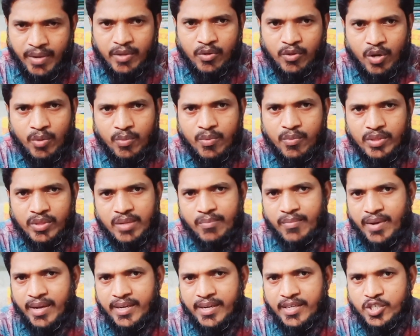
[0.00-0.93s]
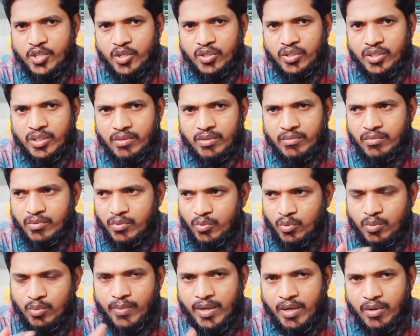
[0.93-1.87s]
গর্ভবতী মায়ের
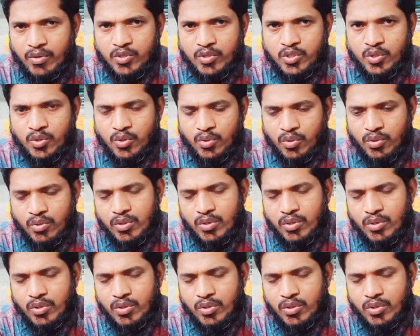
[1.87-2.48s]
দুধ বাড়ানোর জন্য